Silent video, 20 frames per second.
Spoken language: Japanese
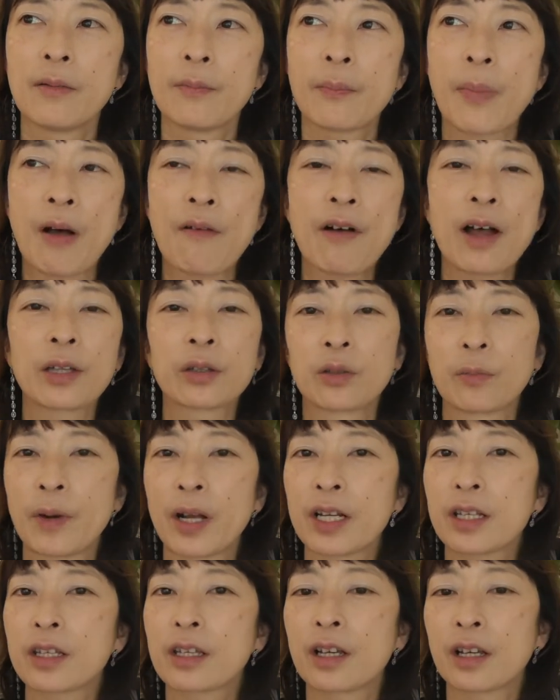パワーと
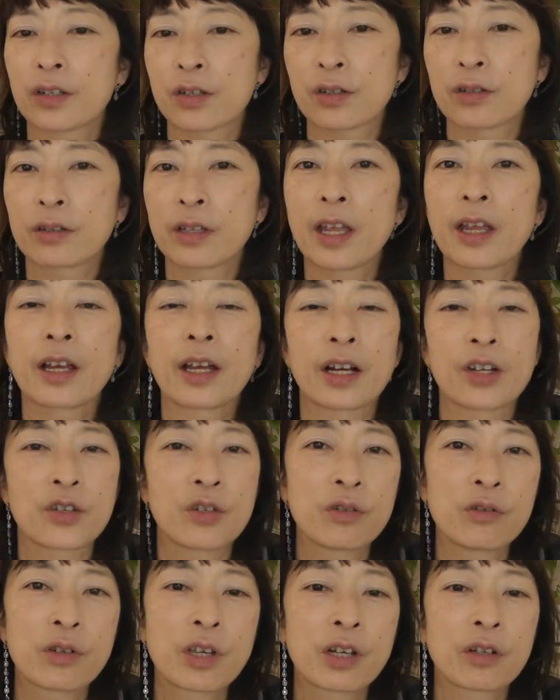馬力が少ないから
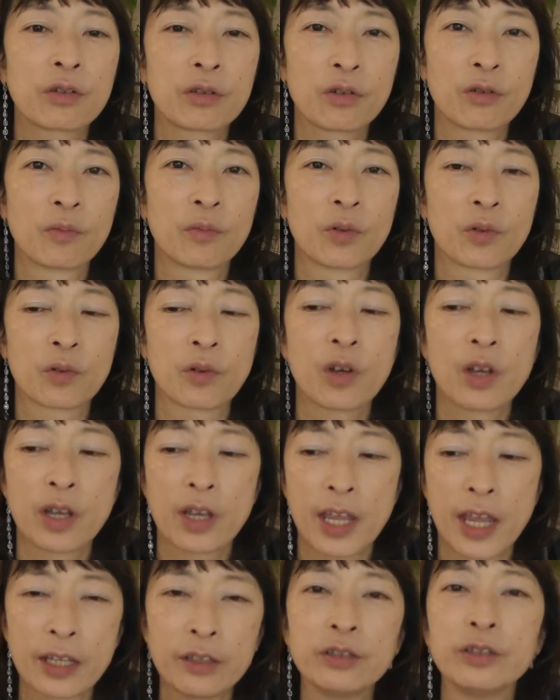集客量も
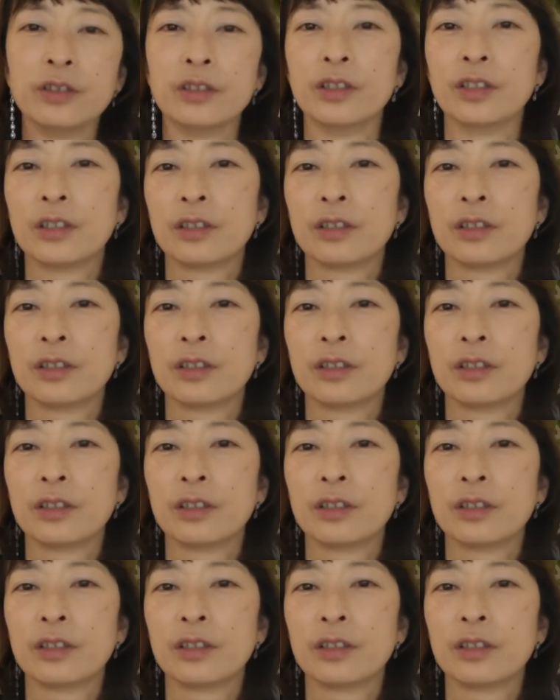減るっ